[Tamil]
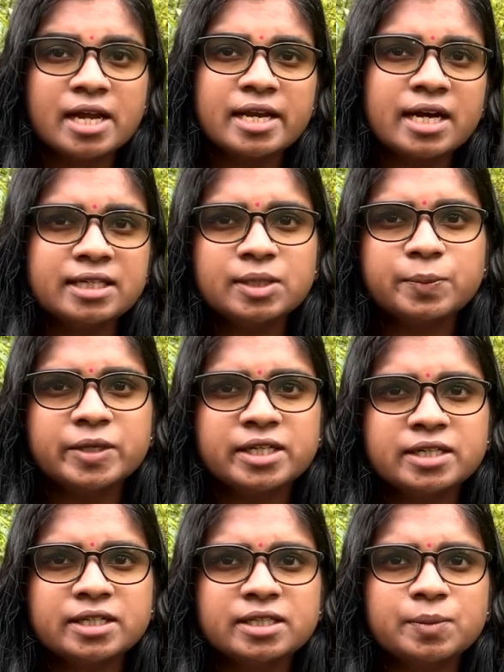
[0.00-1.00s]
நகத்தை
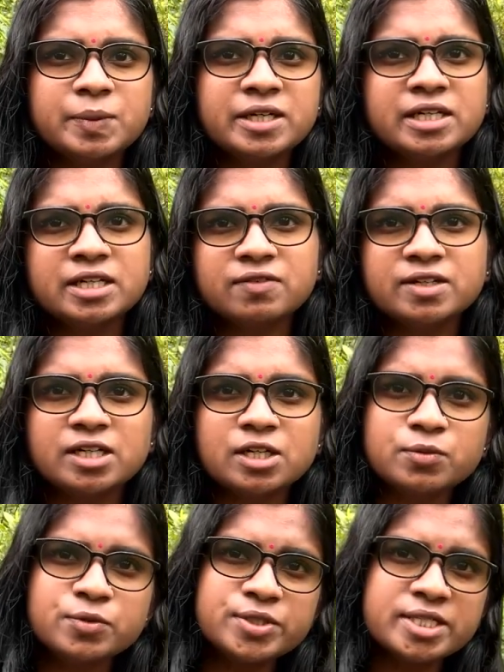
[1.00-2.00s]
பிடுங்கிறது பிடுங்கின விரல்ல
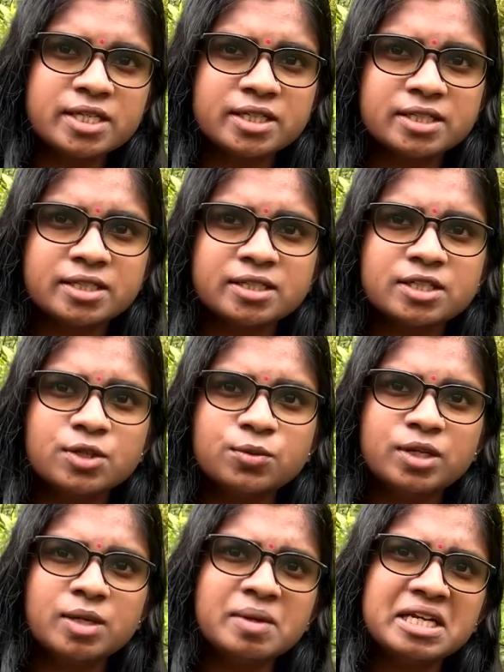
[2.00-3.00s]
ஊசி இறக்குறது
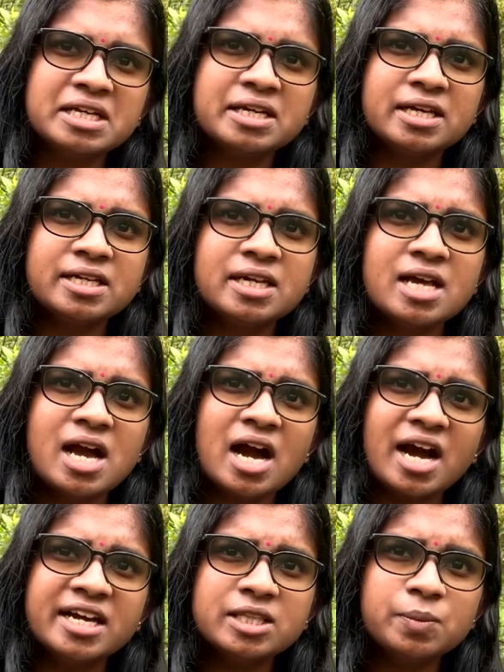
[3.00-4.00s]
உடல் மேலே ஏறி
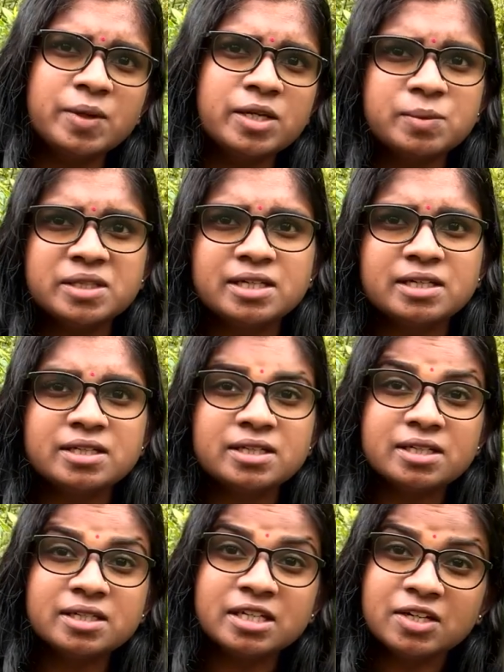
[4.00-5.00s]
ஐந்து பேர்
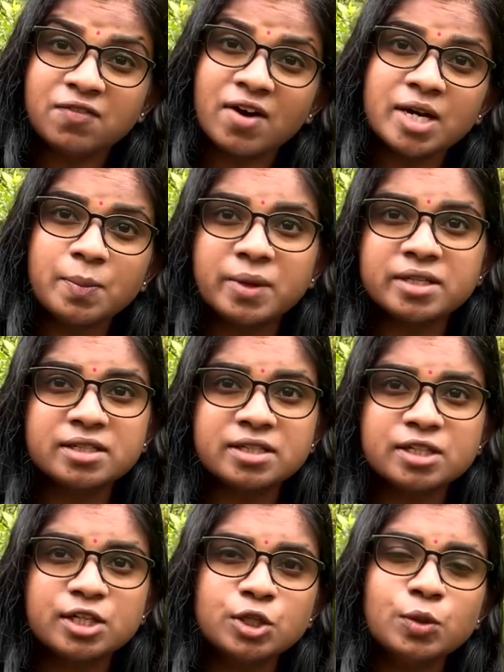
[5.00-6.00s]
மிதிக்கிறது
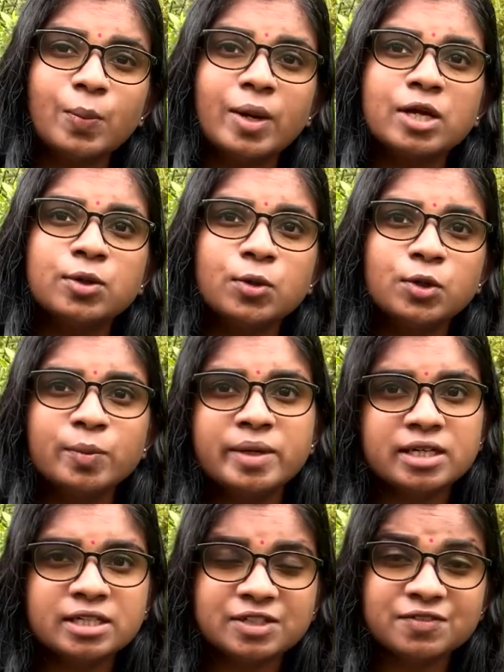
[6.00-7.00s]
நிர்வாணப்படுத்துறது இன்னும் பல
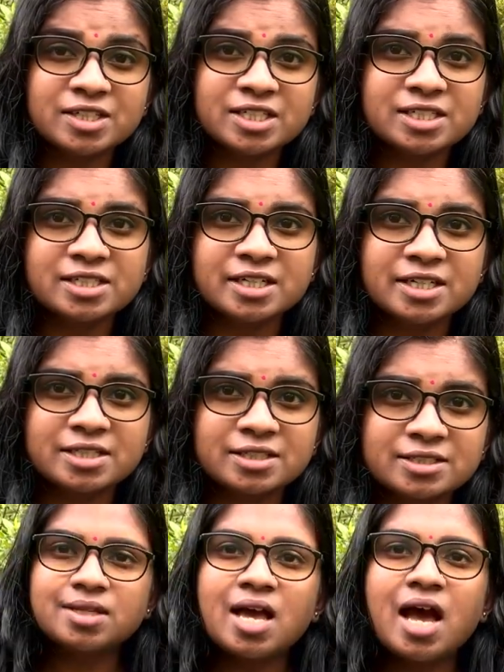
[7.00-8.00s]
கொடுமைகள் இவங்களுக்கு
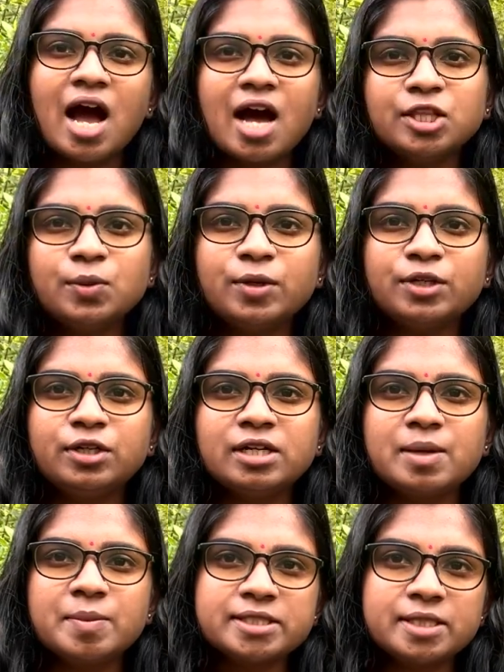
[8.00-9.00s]
நடக்குது அது மட்டும்
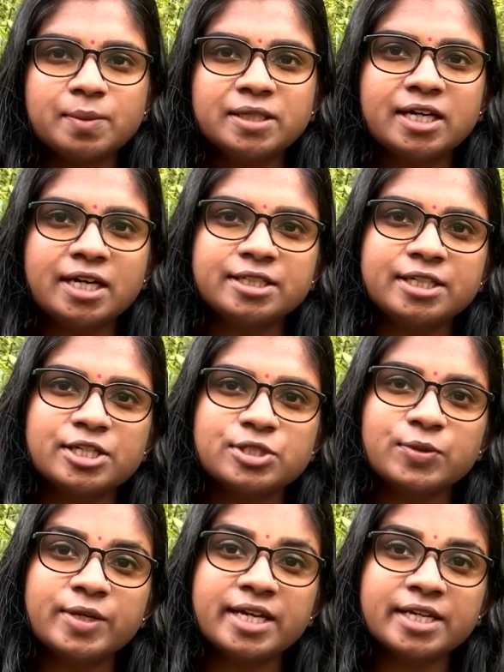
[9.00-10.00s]
இல்லாம சிவில்
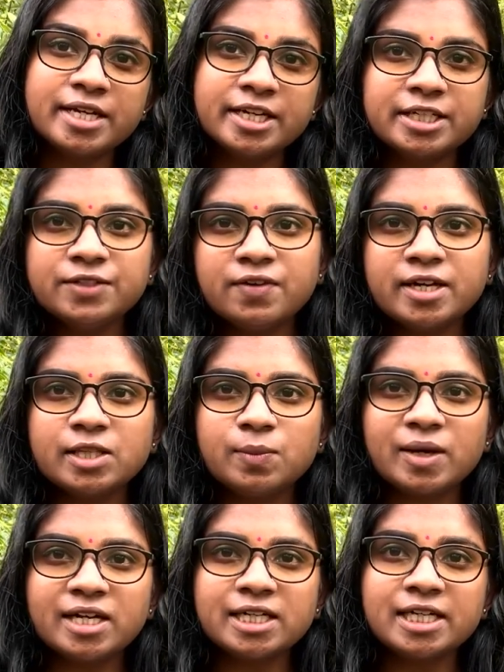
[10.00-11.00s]
கார்த்திகேசுடைய ஏழு வயது
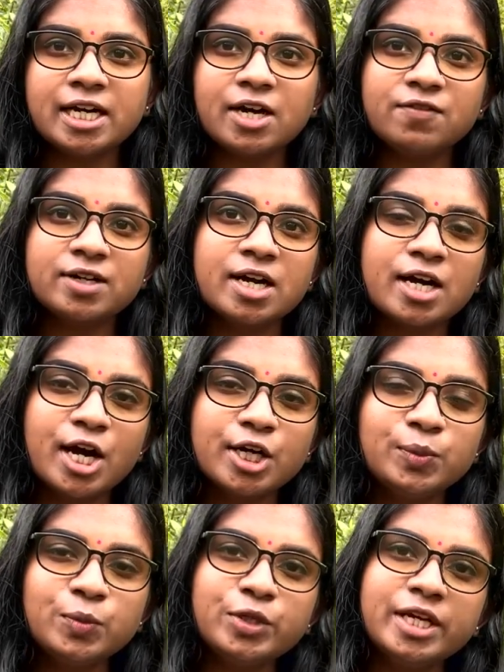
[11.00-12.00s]
மகளை அவங்க
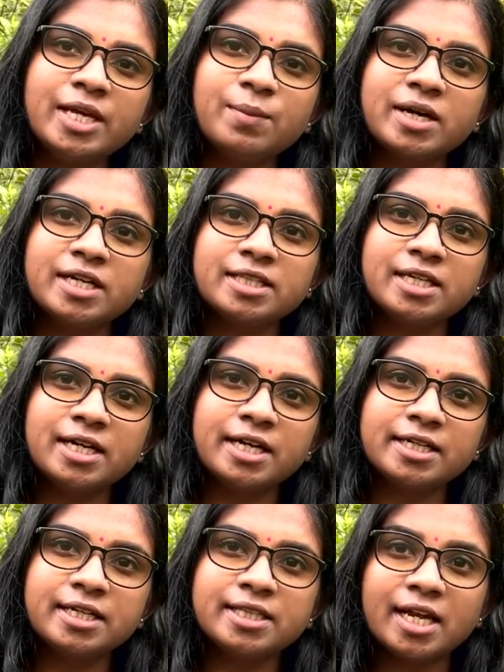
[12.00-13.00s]
கண் முன்னே மரத்துல
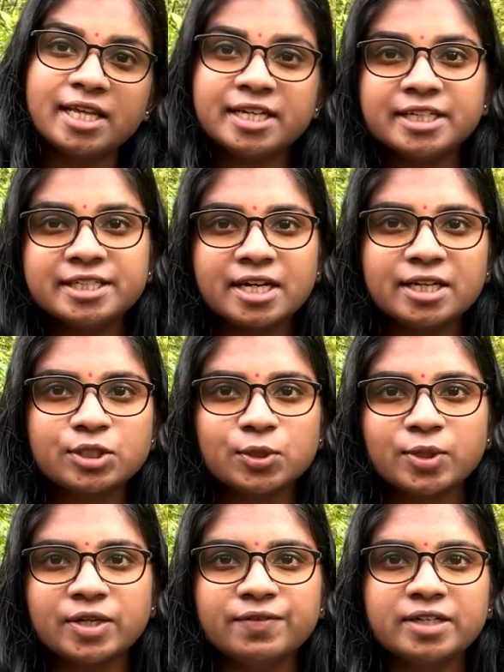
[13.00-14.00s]
கட்டி தலைகீழாக
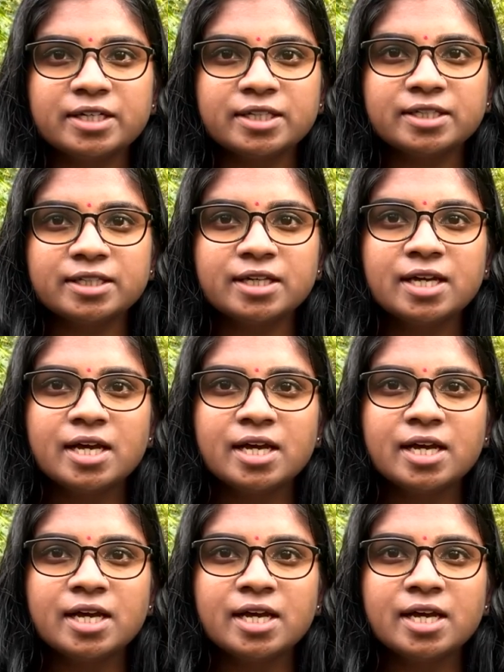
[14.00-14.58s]
தொங்க விடுறது